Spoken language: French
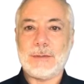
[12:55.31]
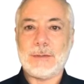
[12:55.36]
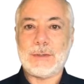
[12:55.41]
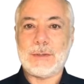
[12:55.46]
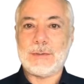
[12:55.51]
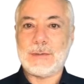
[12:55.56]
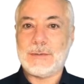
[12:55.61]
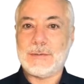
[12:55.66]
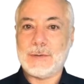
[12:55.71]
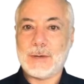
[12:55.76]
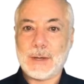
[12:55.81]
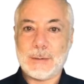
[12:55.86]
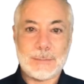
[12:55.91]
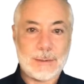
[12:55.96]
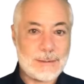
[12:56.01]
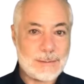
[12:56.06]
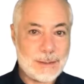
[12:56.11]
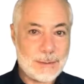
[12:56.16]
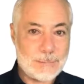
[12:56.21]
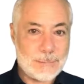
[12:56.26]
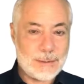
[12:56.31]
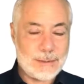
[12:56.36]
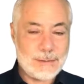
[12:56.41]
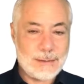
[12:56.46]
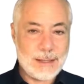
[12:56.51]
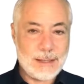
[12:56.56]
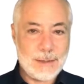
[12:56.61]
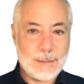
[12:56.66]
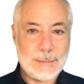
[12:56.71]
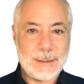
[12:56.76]
nous devrons apporter
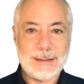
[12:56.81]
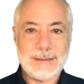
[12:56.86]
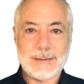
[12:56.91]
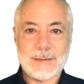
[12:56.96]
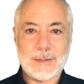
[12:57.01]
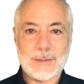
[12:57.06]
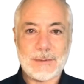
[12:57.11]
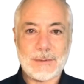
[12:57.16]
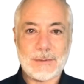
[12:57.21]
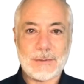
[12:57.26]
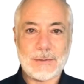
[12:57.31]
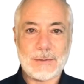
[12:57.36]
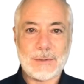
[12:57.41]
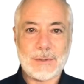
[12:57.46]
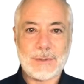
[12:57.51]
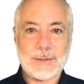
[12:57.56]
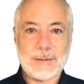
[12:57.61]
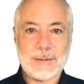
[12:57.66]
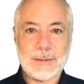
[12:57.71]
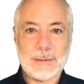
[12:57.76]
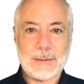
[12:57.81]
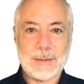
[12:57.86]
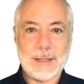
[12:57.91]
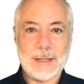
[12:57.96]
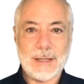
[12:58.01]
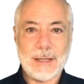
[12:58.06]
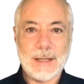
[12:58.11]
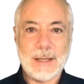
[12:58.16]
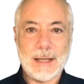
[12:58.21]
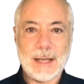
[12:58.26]
plus d'aide aux patients, mieux les
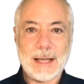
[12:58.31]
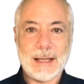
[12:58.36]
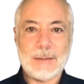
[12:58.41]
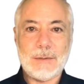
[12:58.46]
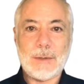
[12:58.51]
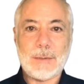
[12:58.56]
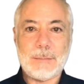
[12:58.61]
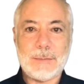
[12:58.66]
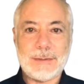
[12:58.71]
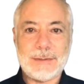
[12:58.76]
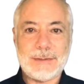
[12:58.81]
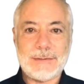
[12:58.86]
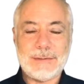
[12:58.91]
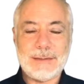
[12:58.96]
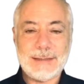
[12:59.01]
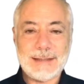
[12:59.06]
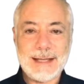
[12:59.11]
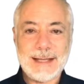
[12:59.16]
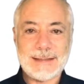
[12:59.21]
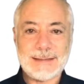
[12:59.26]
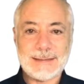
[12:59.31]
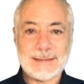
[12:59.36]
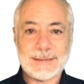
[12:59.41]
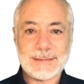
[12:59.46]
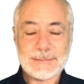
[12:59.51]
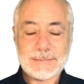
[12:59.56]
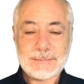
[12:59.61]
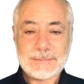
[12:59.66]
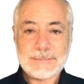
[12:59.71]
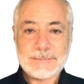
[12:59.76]
soutenir, être plus efficaces.